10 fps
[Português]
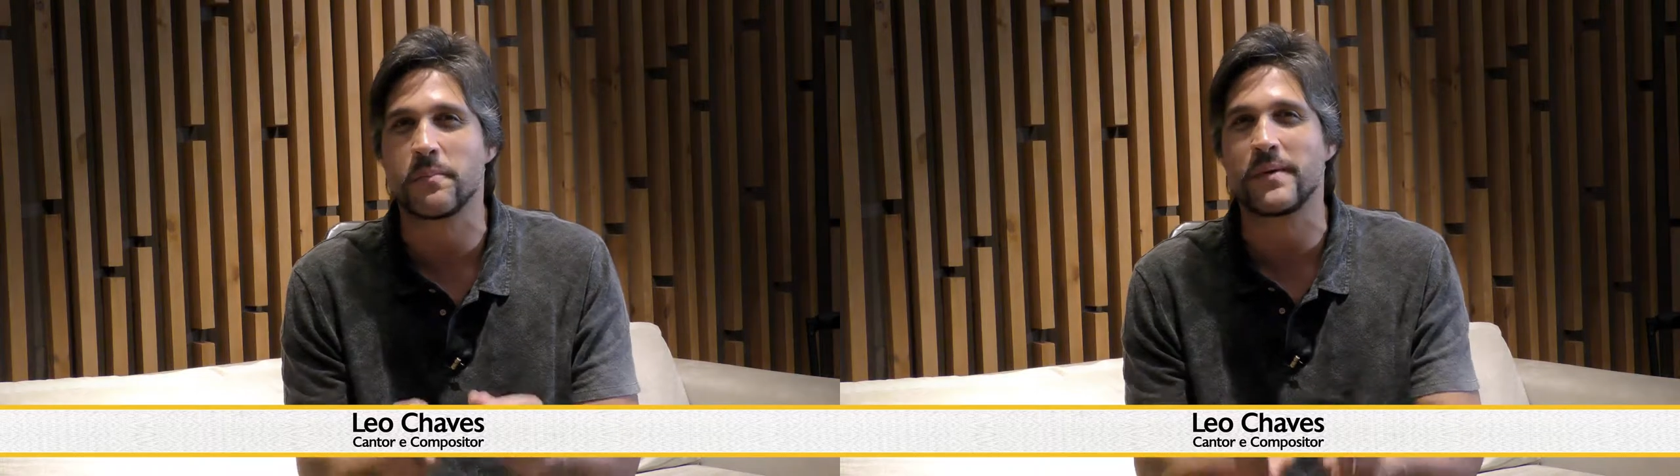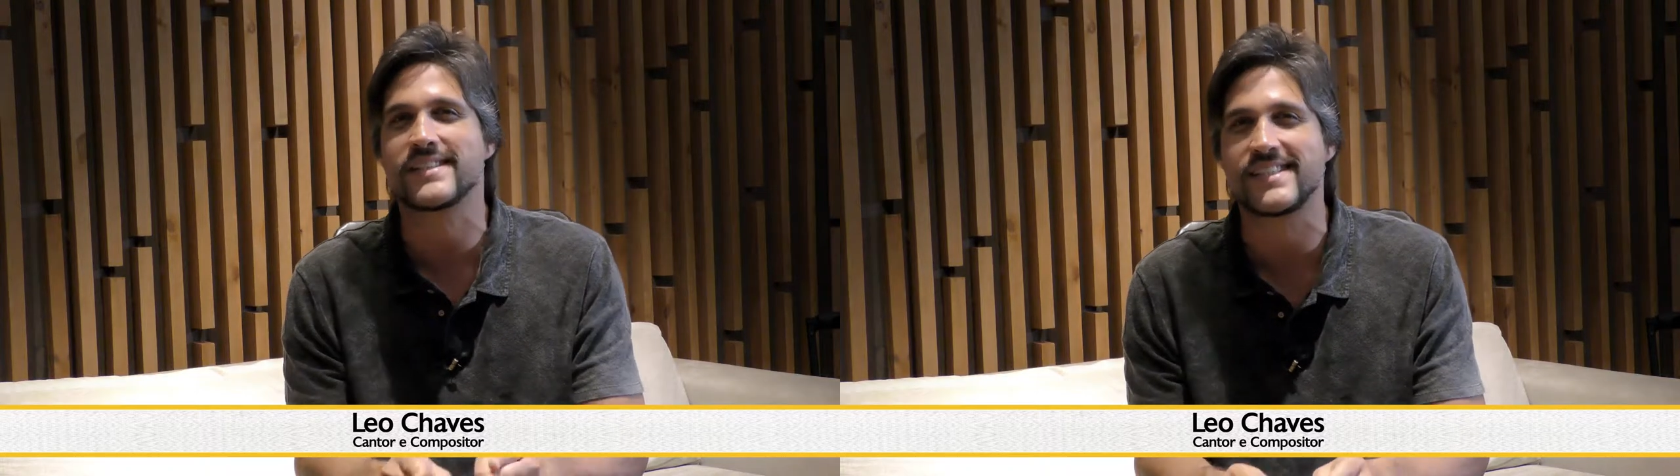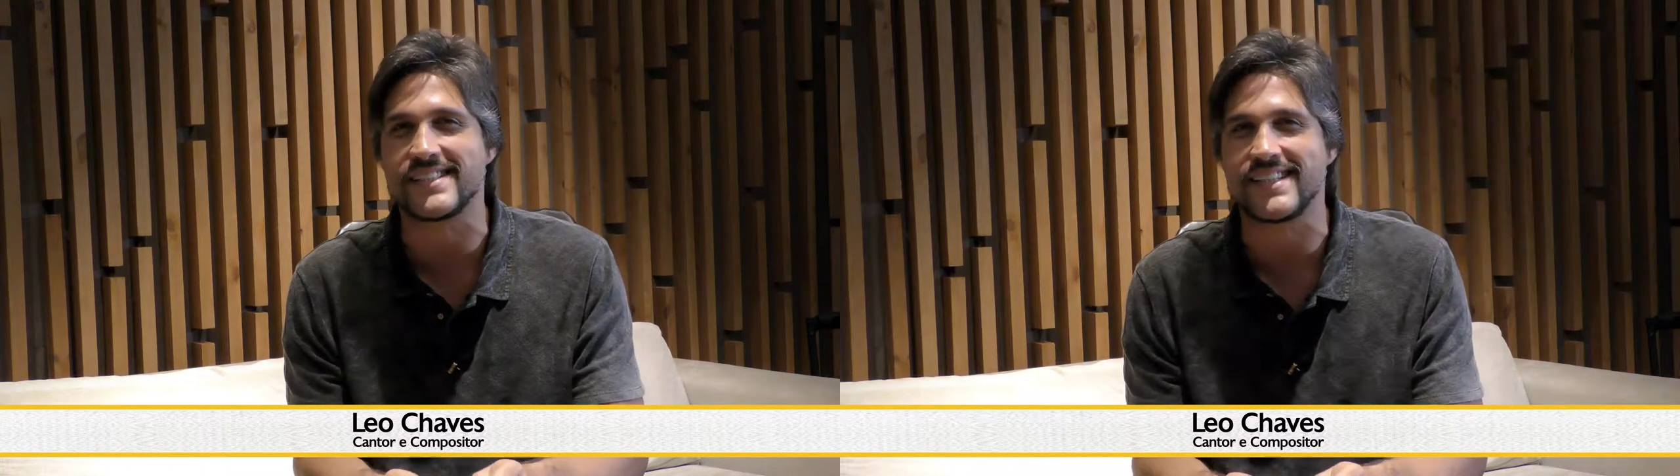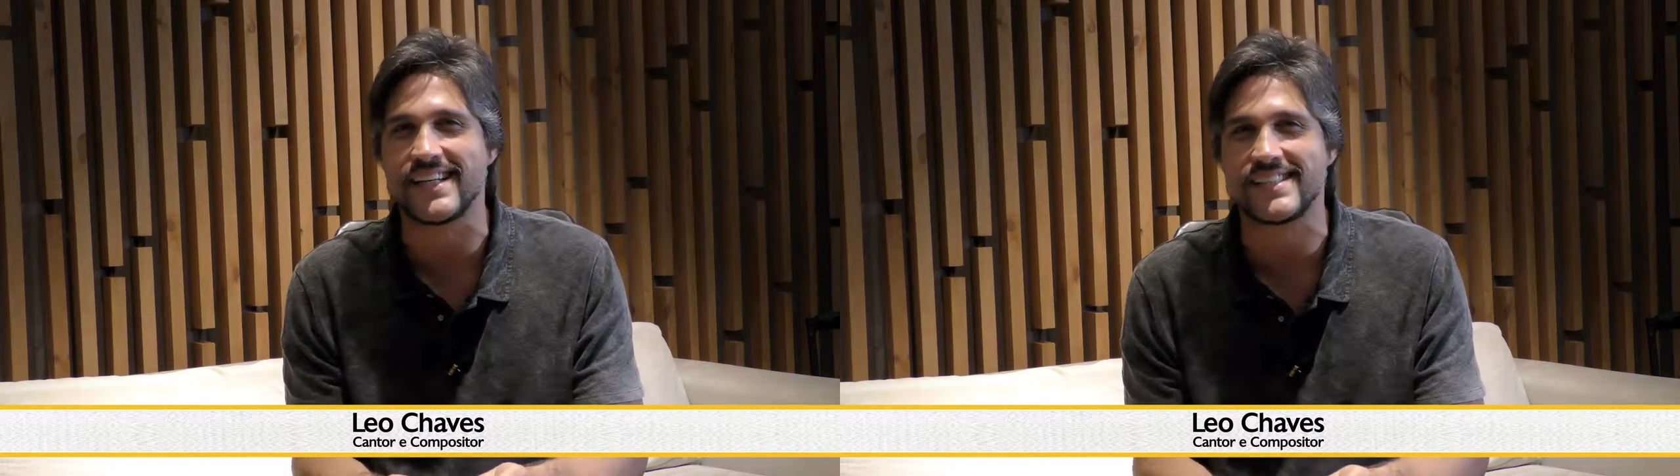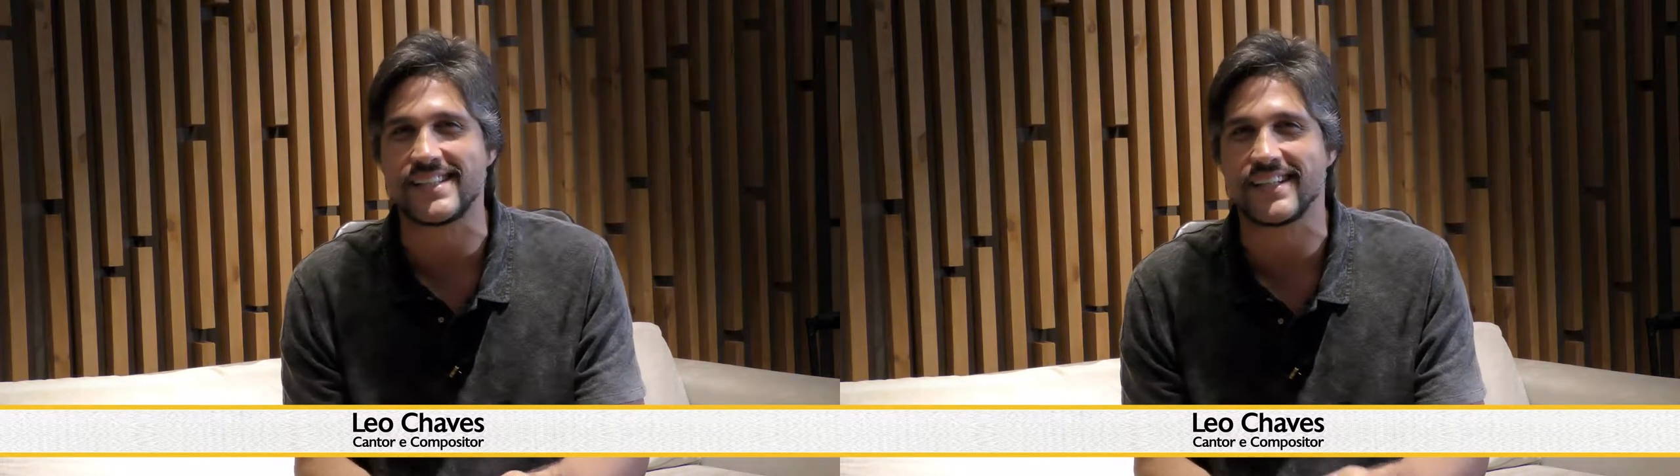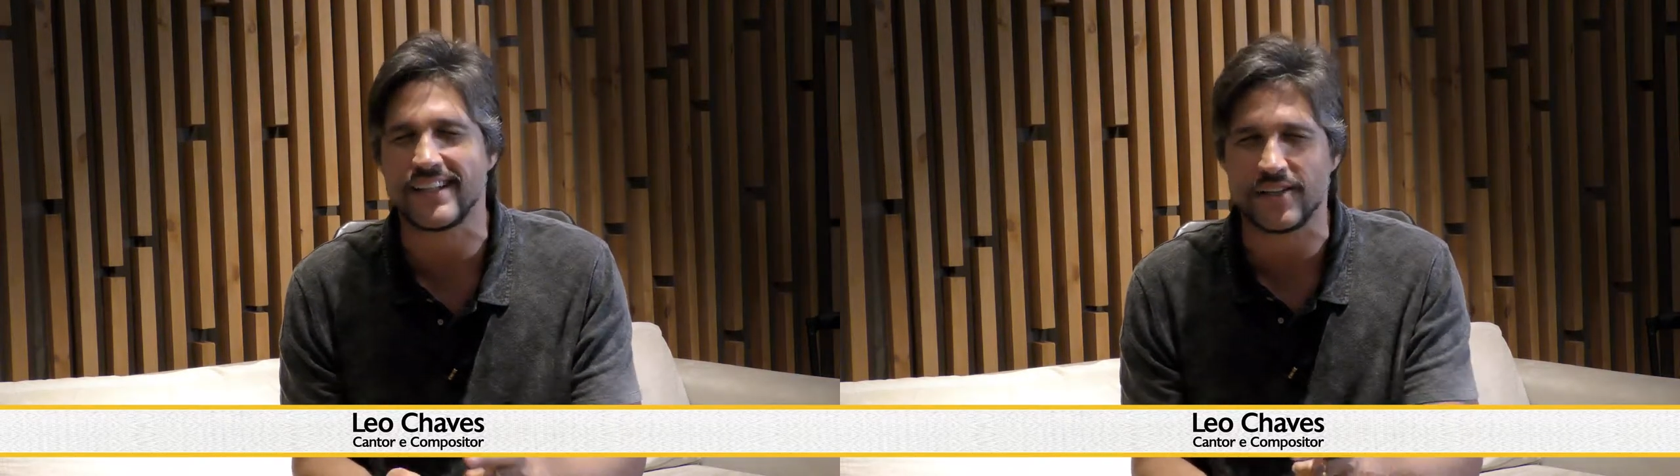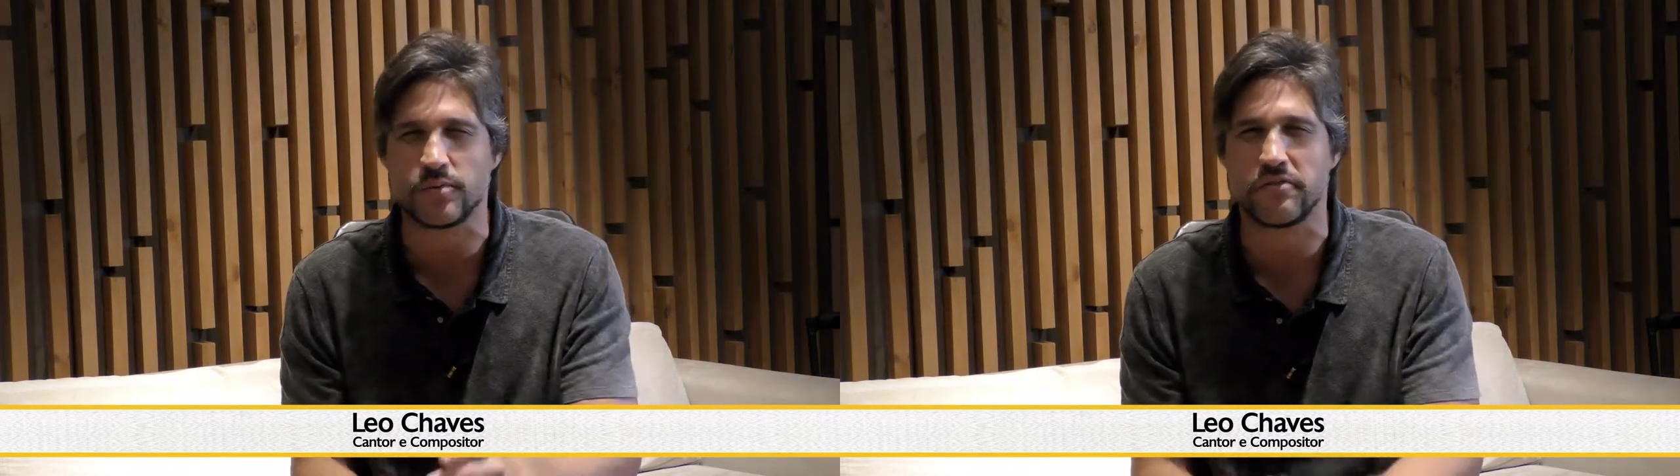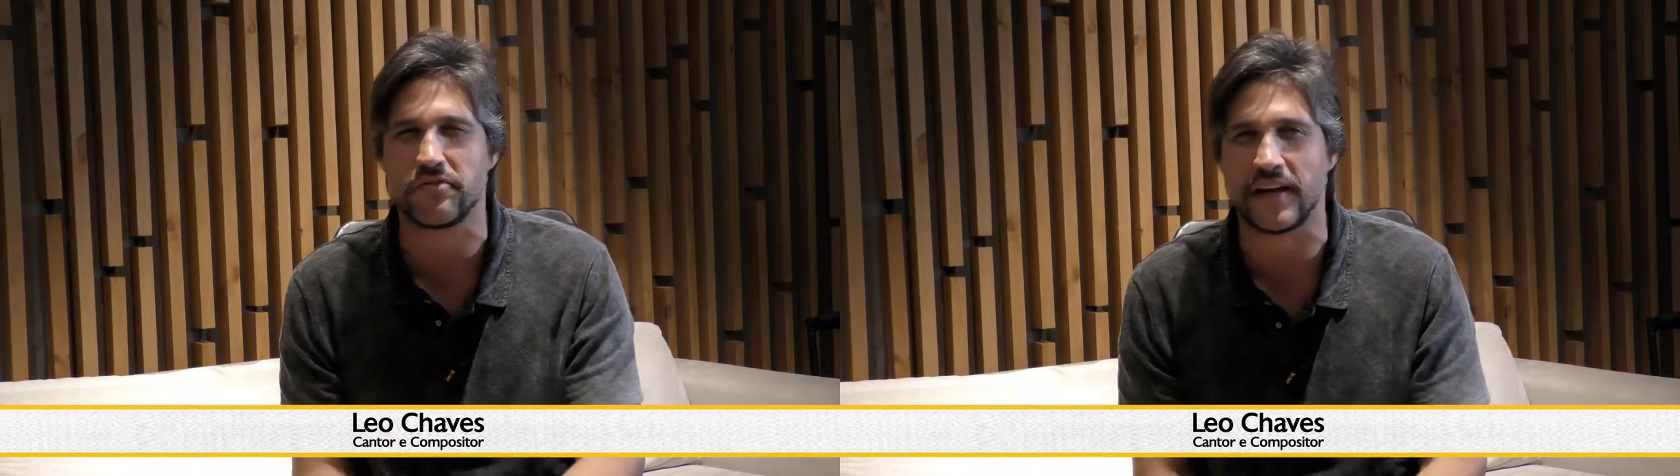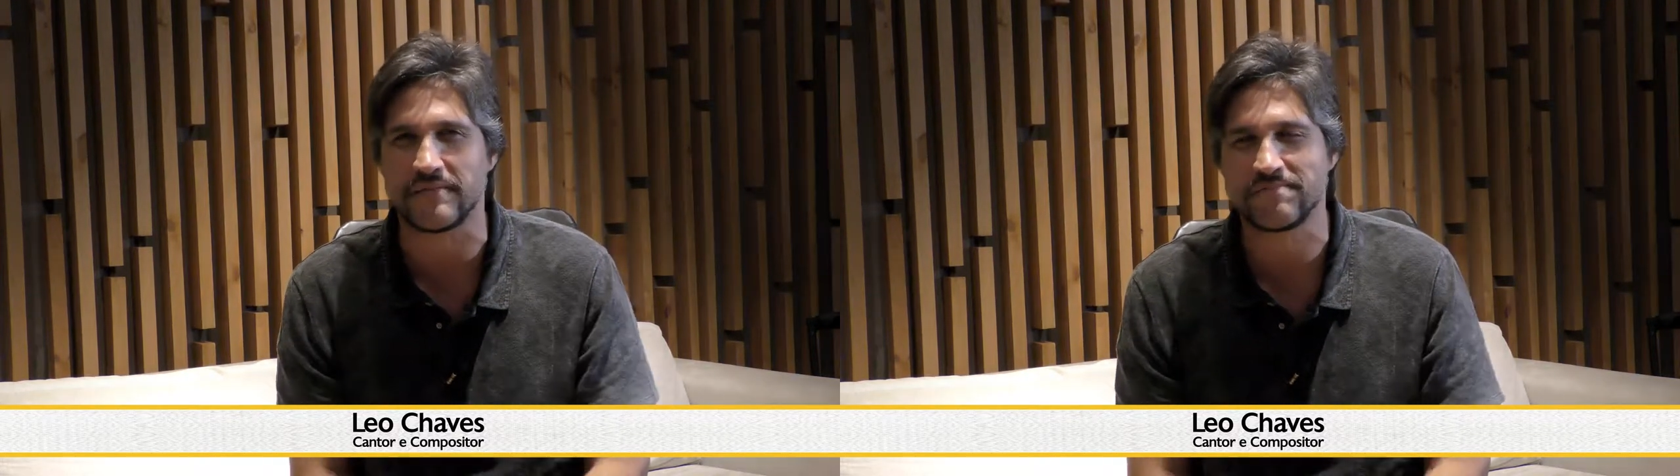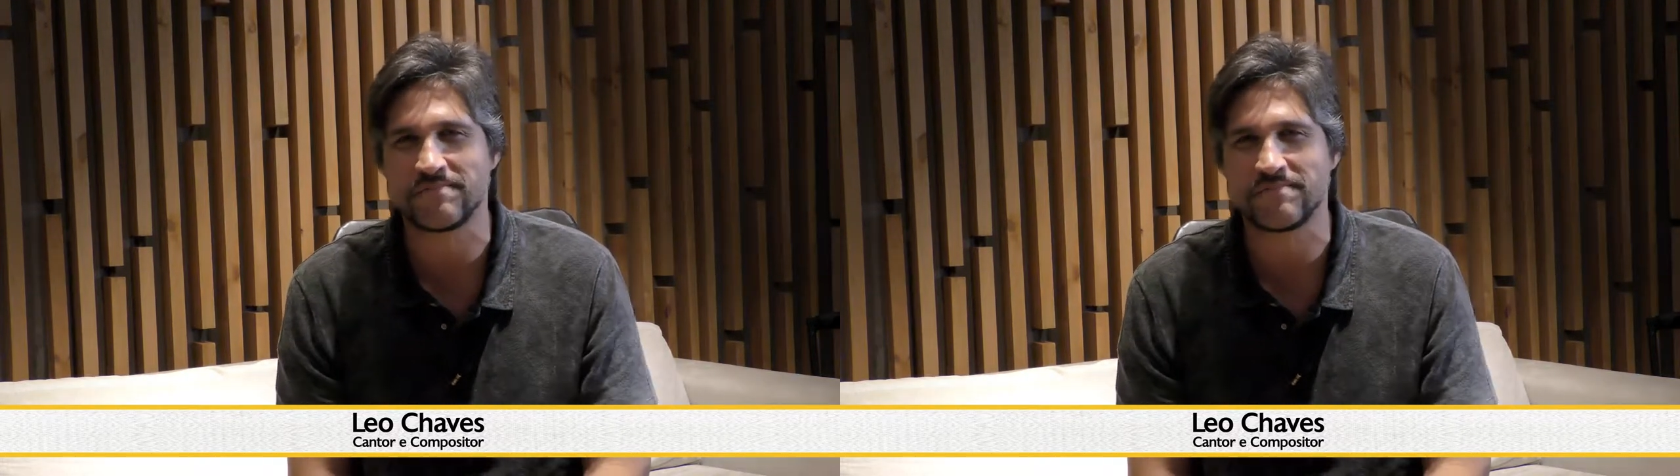persistência e da sua fé.